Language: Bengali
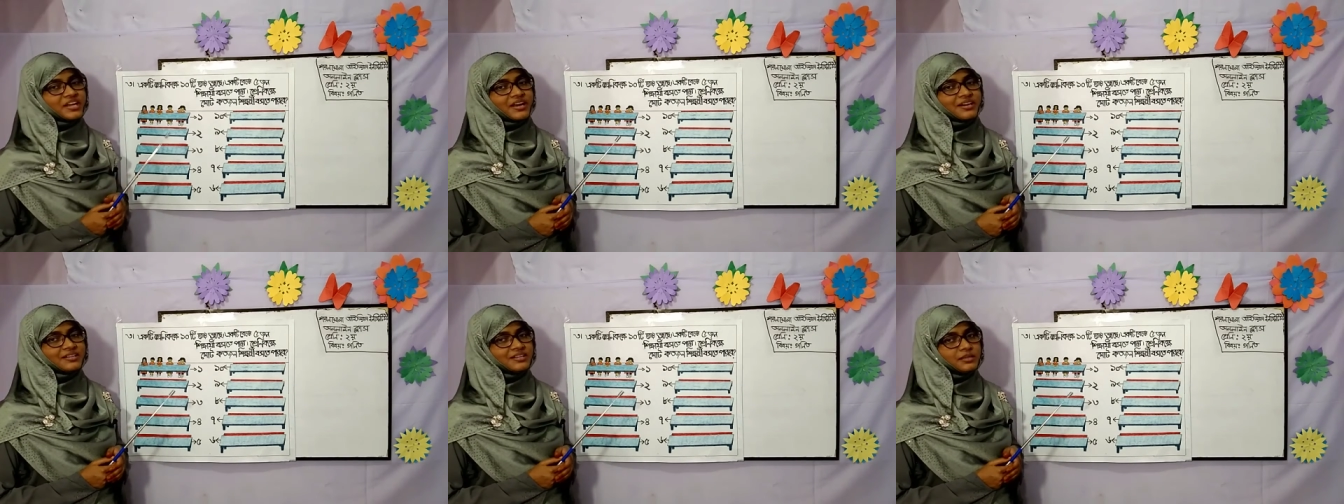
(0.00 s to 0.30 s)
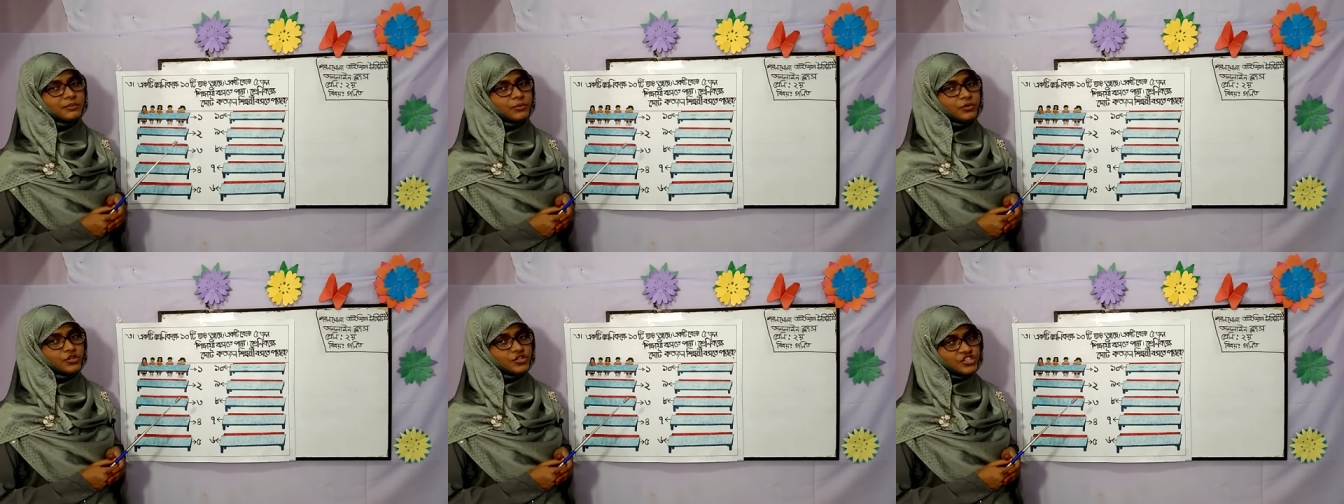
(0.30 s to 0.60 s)

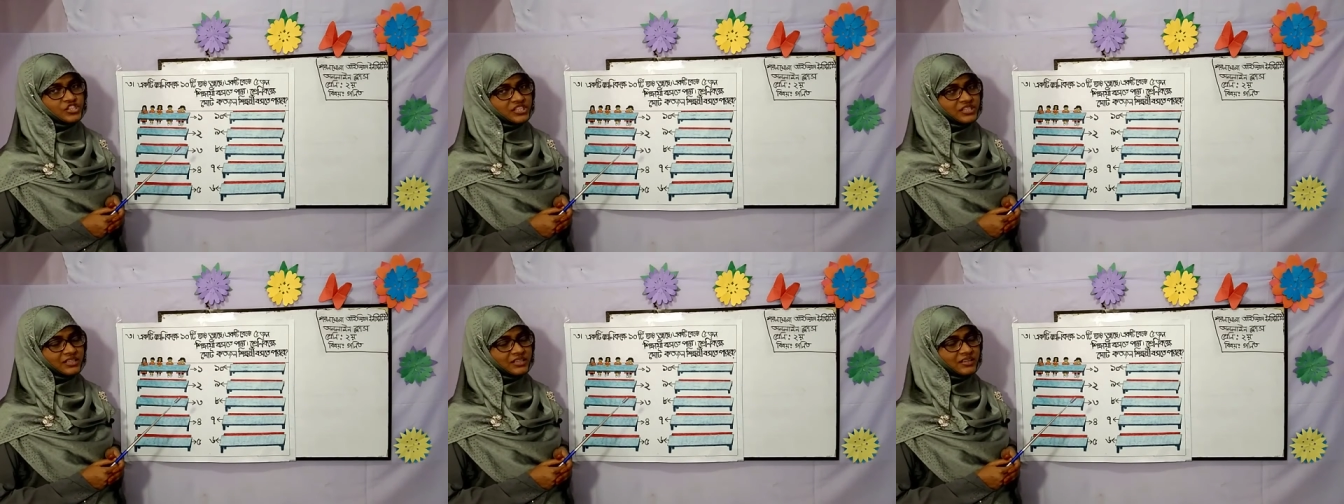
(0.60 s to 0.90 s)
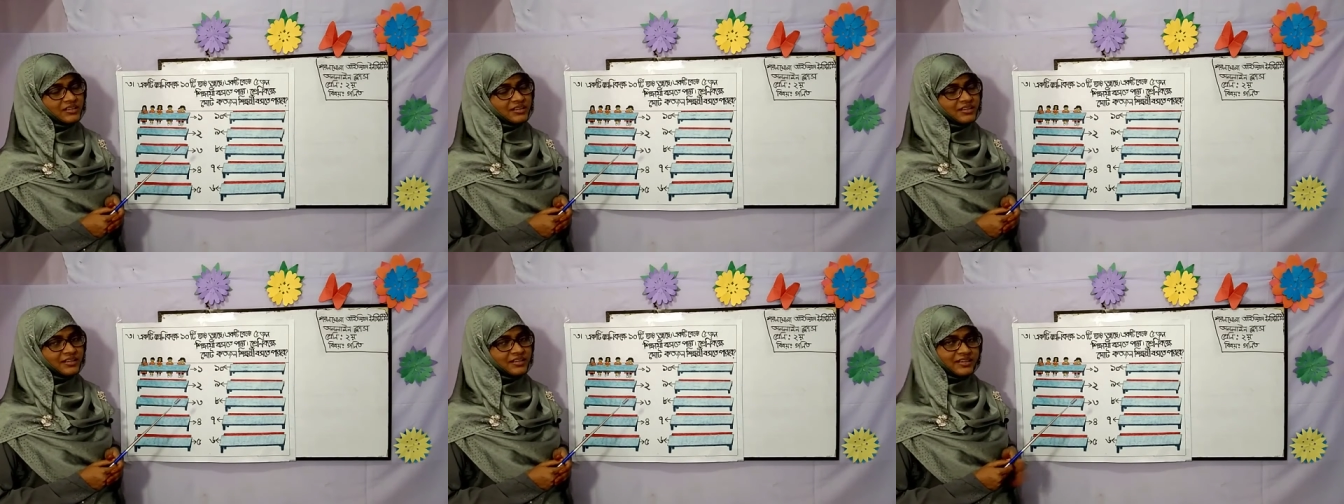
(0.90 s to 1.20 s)
শিক্ষার্থী বসে
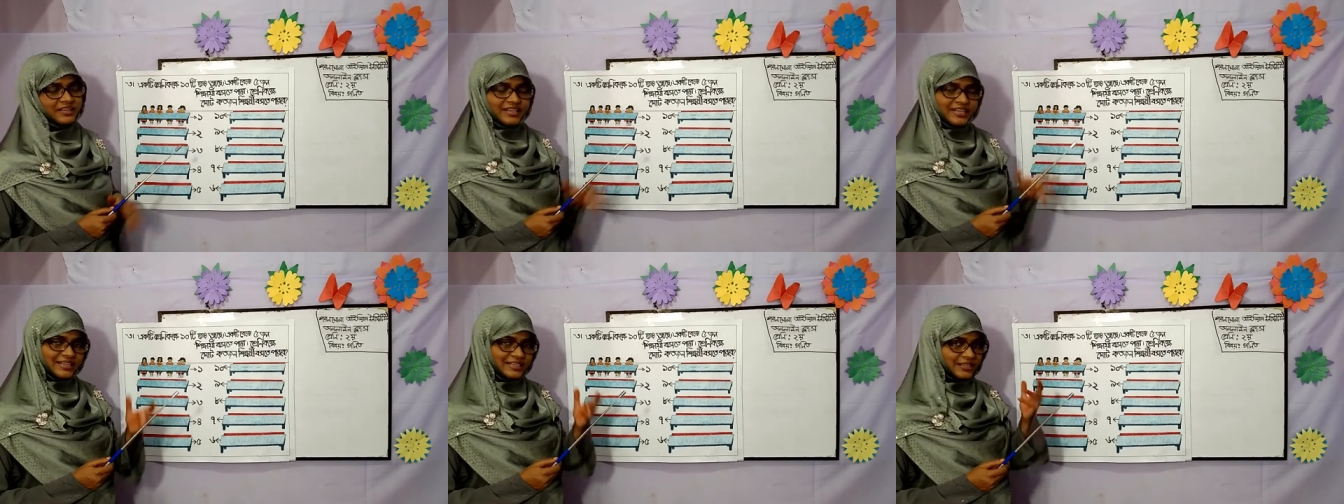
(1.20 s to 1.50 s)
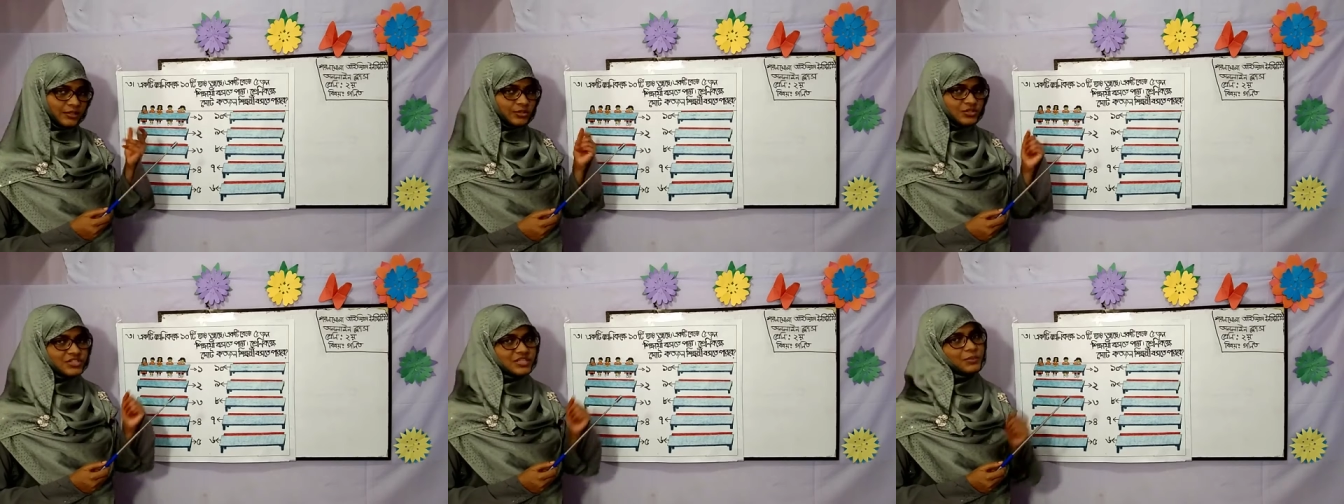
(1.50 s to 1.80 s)

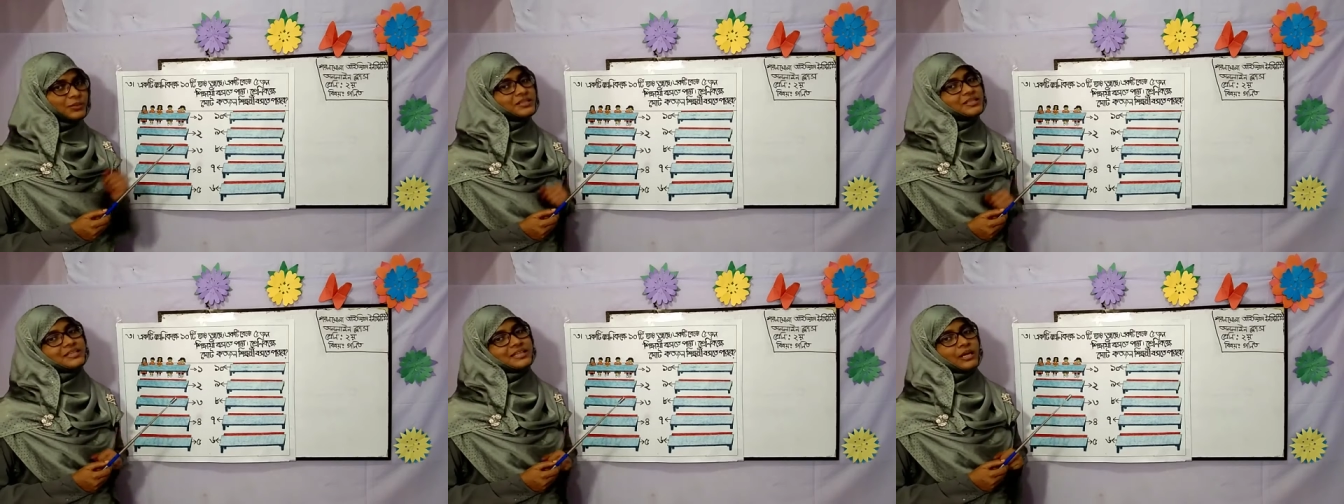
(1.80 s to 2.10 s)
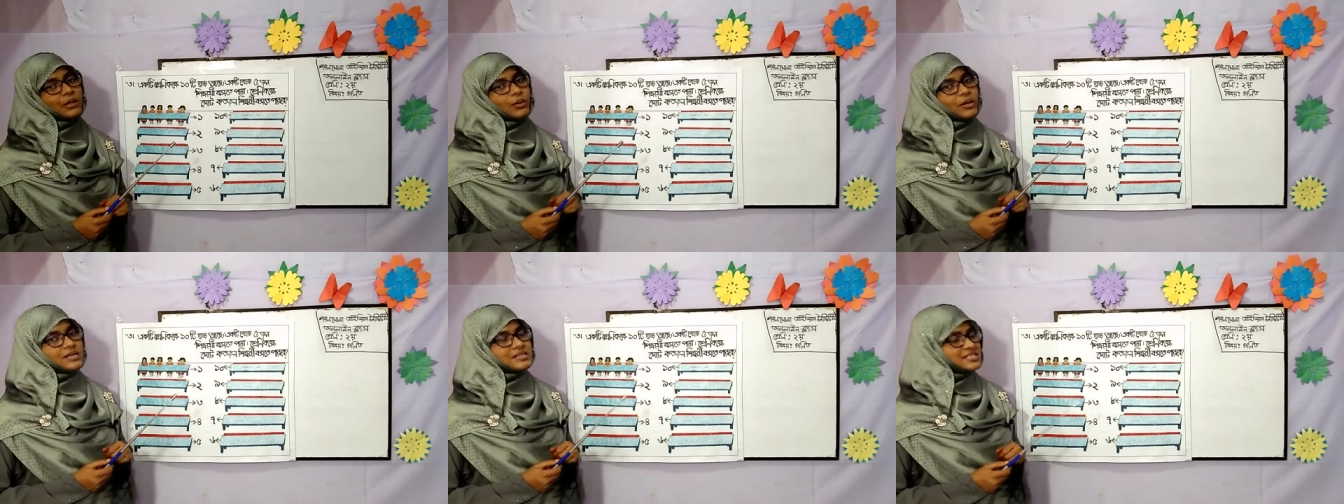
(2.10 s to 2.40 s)
এটা হচ্ছে আমাদের
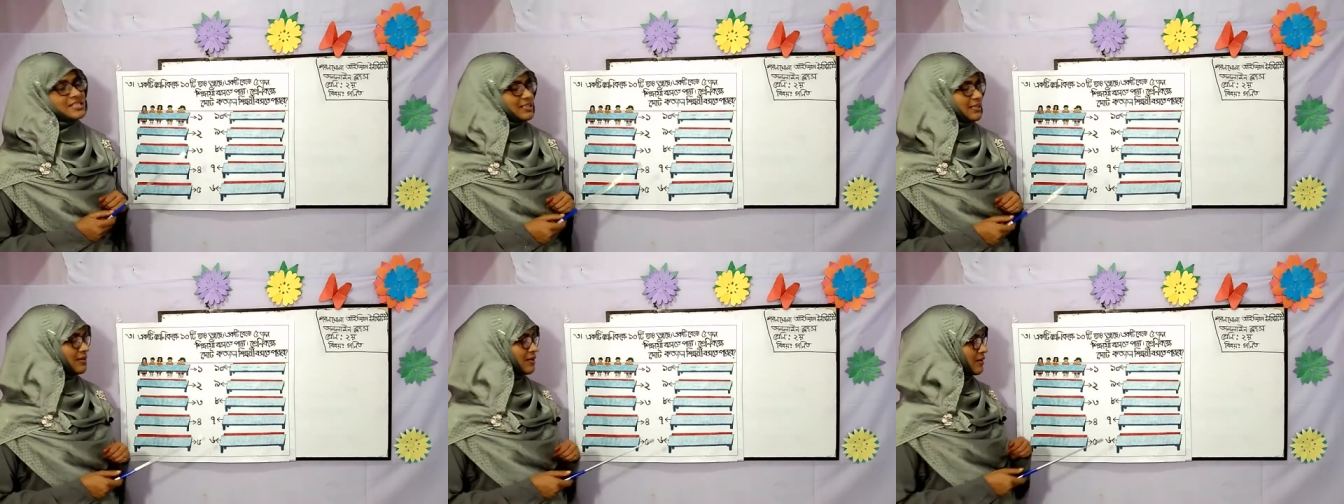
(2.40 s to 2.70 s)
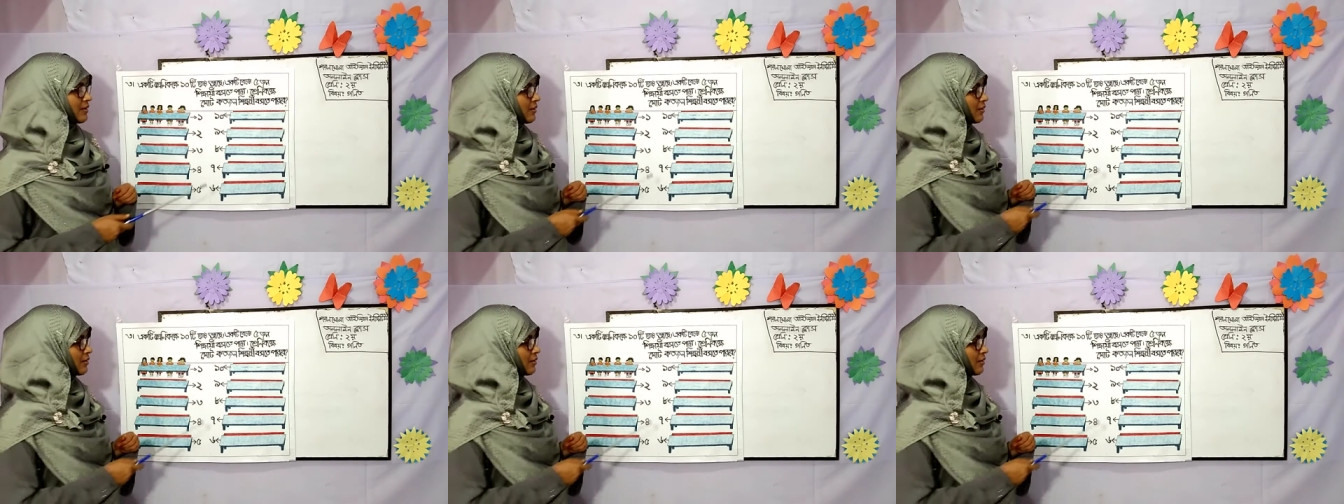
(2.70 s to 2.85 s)
দেওয়া আছে